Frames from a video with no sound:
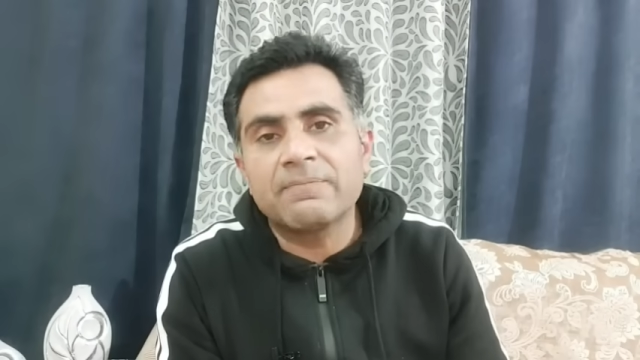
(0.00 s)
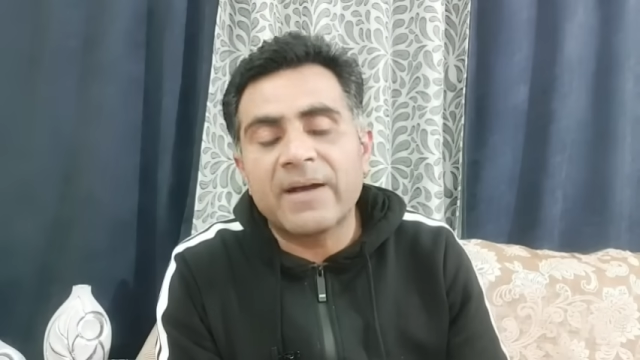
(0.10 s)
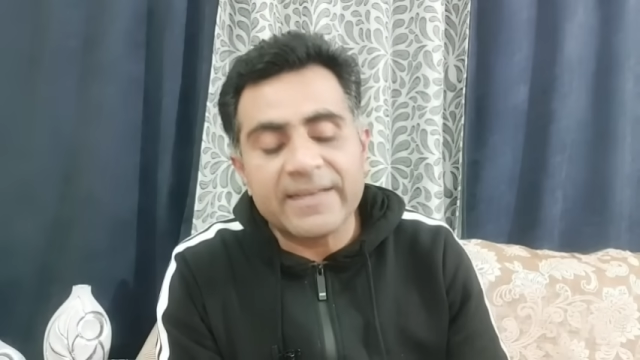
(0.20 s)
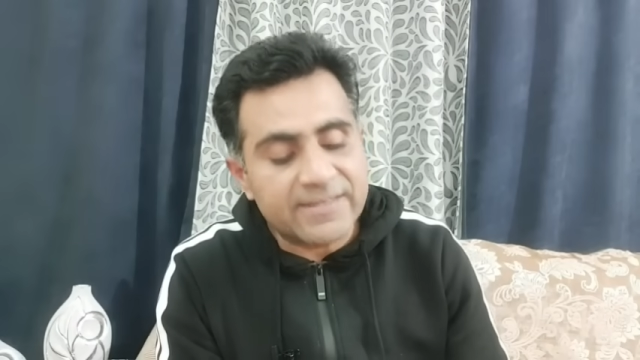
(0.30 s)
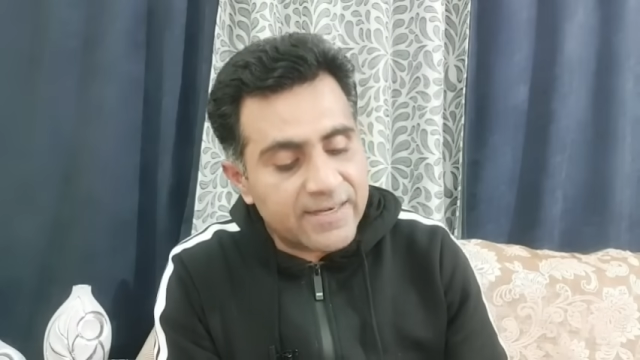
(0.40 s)

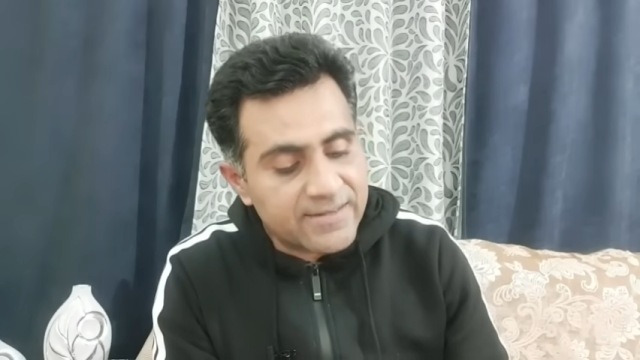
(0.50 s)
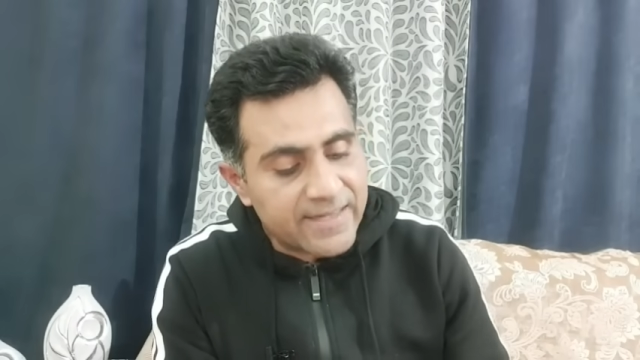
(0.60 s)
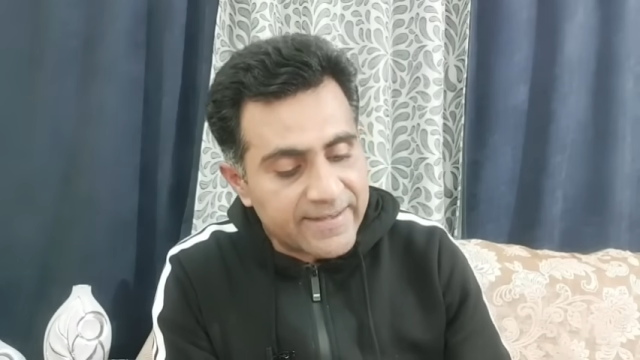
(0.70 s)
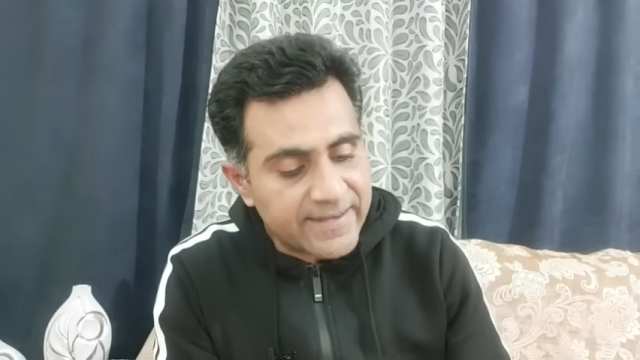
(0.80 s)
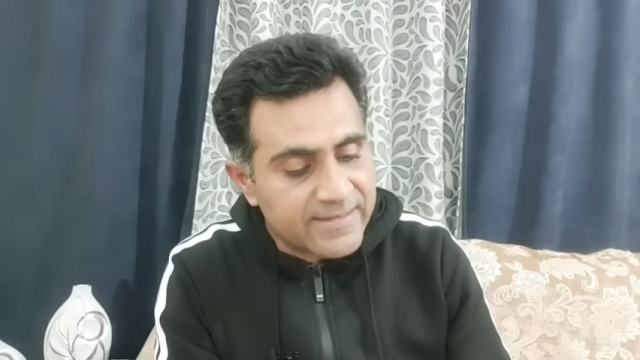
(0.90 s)
पाकिस्तान
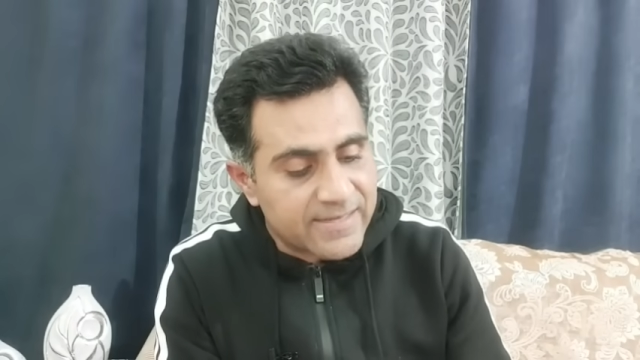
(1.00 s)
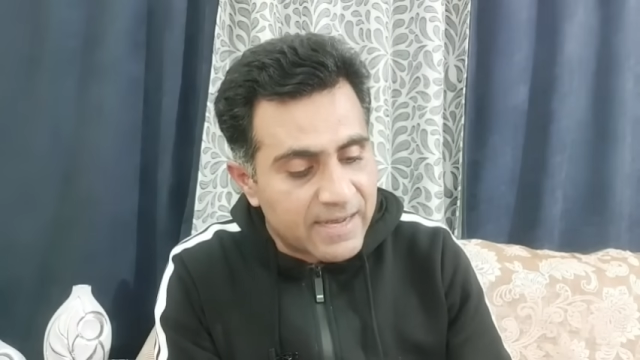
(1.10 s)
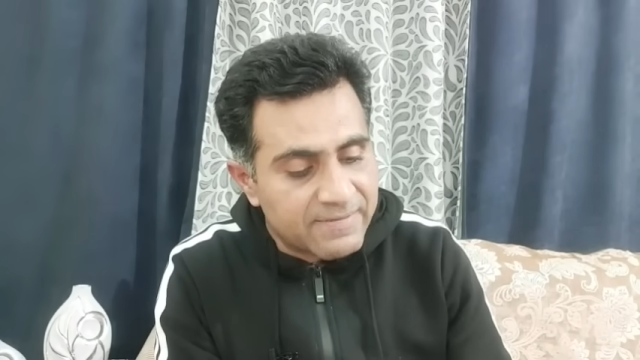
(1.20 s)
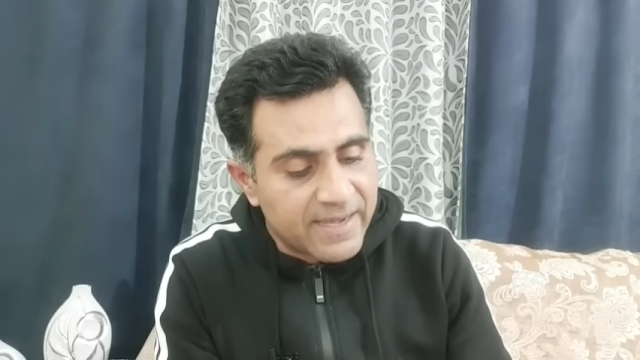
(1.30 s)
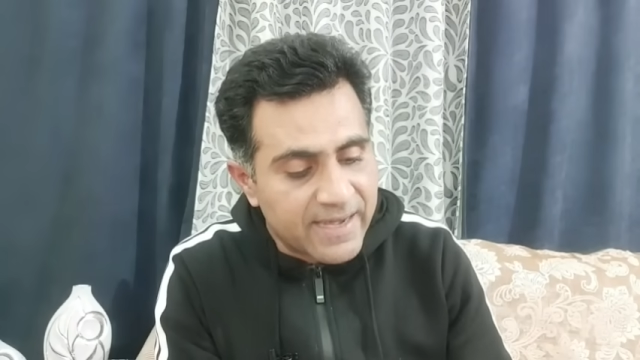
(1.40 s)
तहरीक
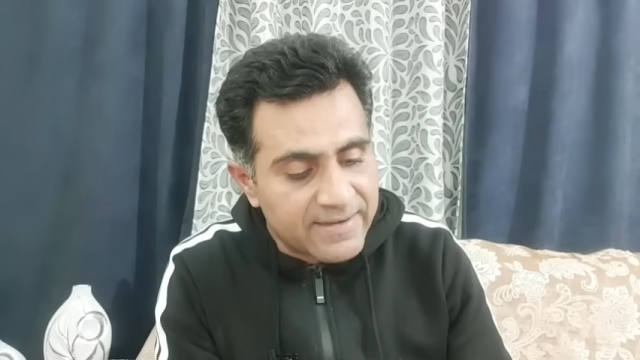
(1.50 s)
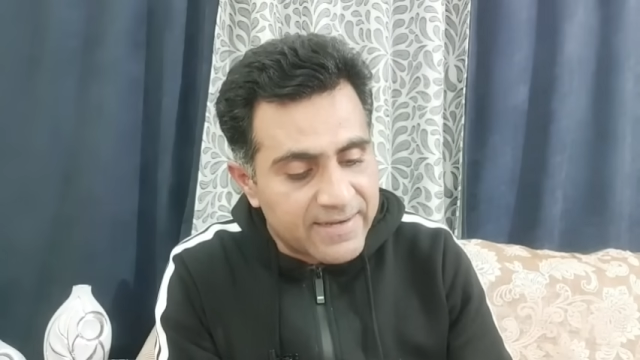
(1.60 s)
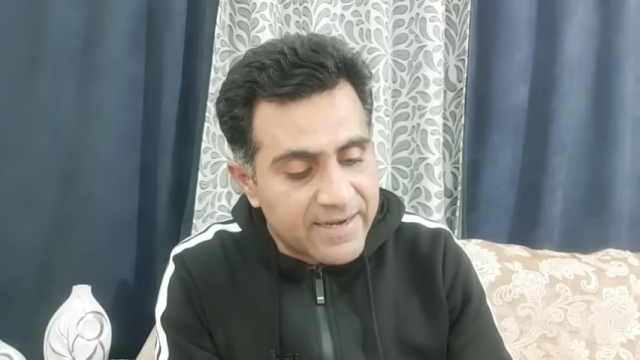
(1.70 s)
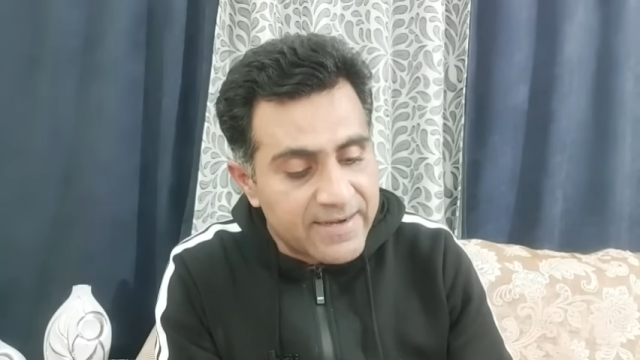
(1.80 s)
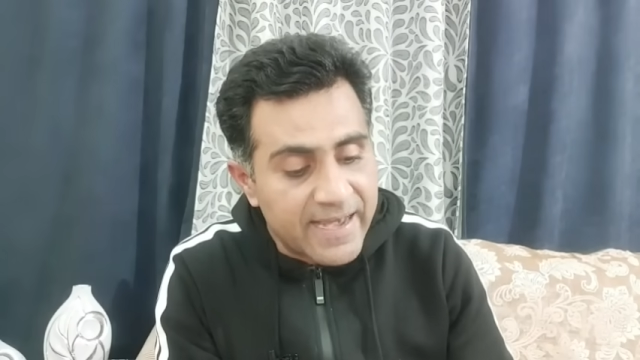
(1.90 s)
इंसाफ के
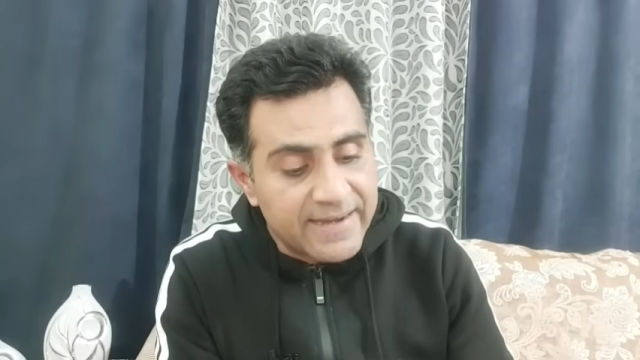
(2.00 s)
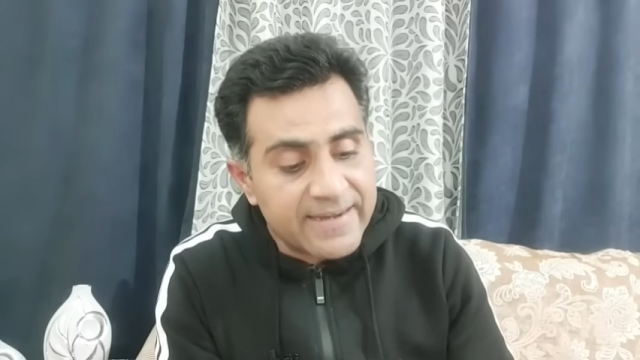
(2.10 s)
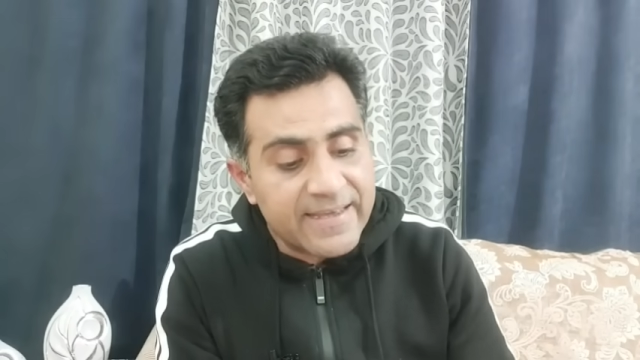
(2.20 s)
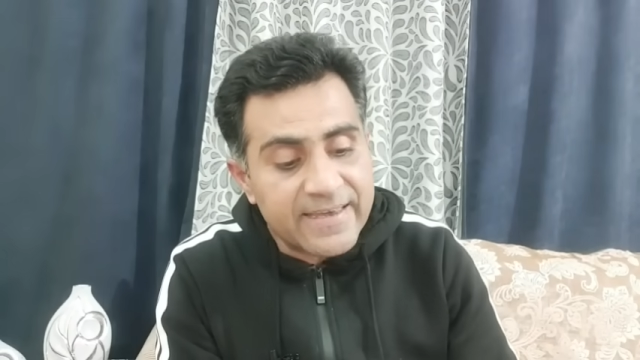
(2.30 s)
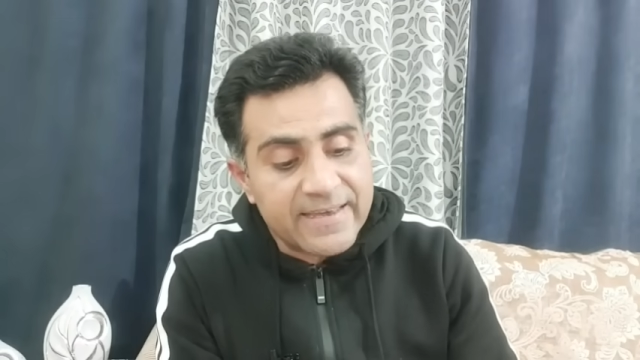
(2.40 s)
कैंडिडेट
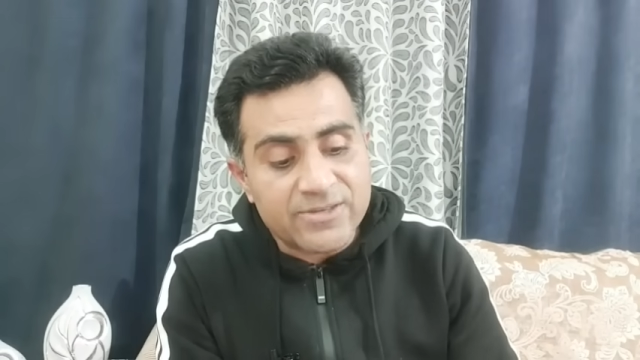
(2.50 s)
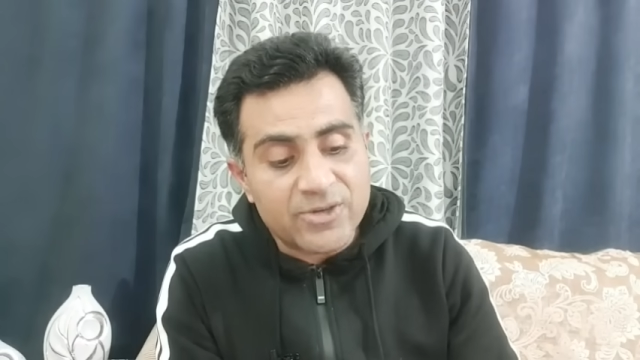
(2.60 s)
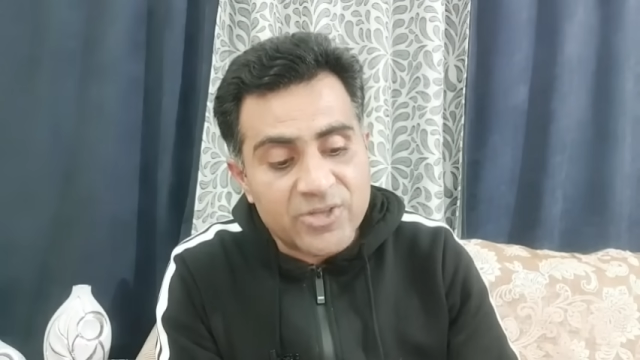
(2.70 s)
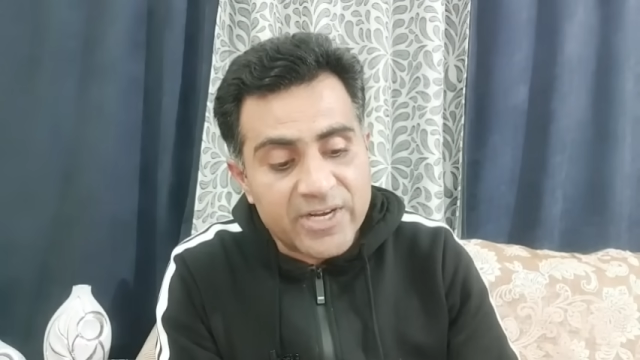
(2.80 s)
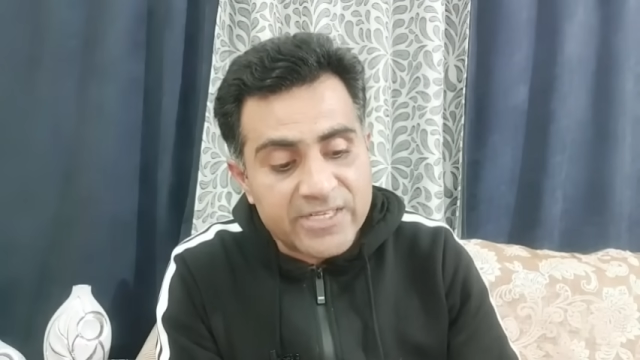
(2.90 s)
एन ए एक
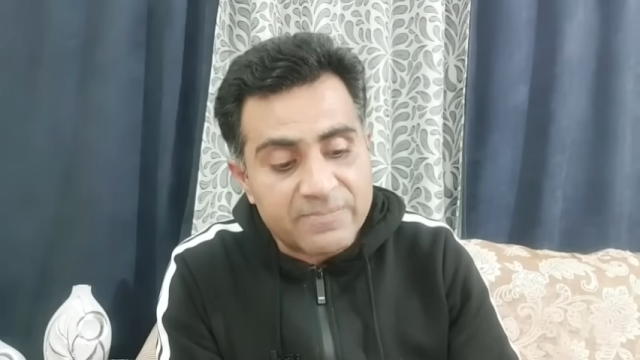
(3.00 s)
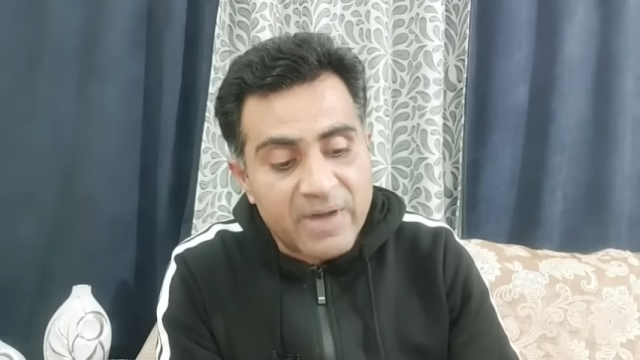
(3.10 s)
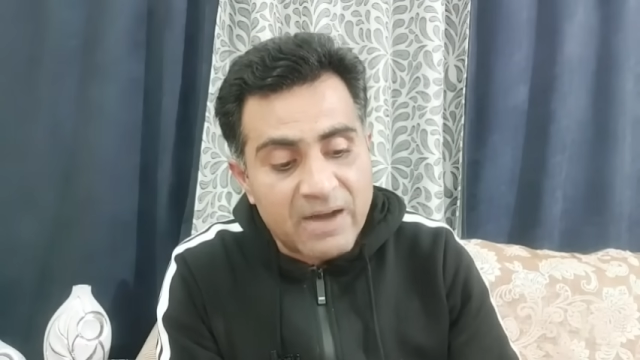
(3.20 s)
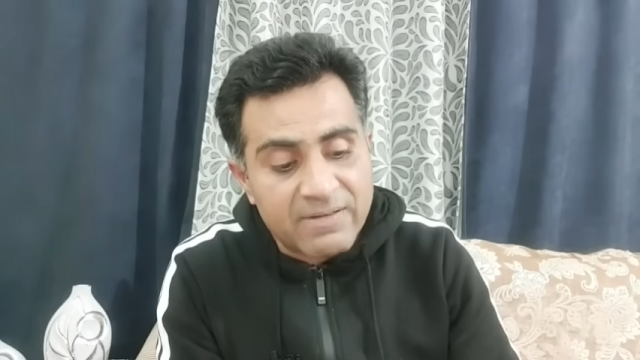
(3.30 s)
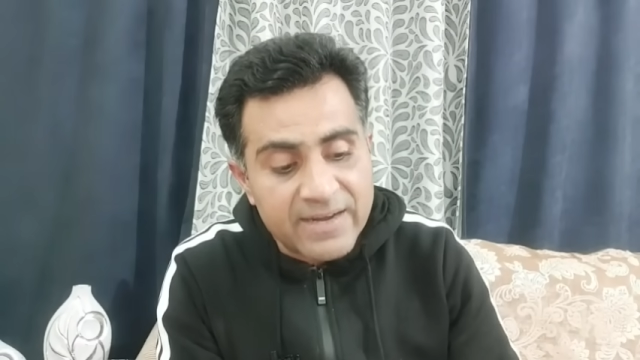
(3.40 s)
सौ तिरसठ